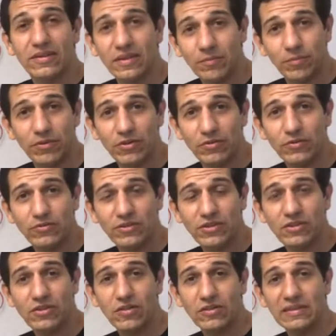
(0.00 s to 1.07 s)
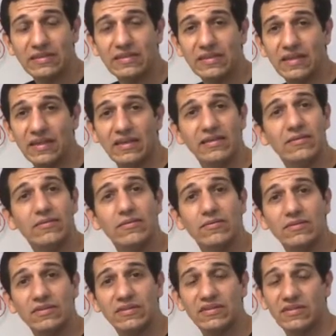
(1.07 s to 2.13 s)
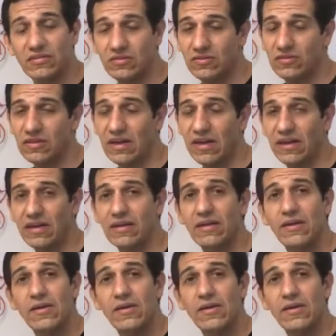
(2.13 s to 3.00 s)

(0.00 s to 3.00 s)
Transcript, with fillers: depois do vídeo que eu ensinei vocês a usarem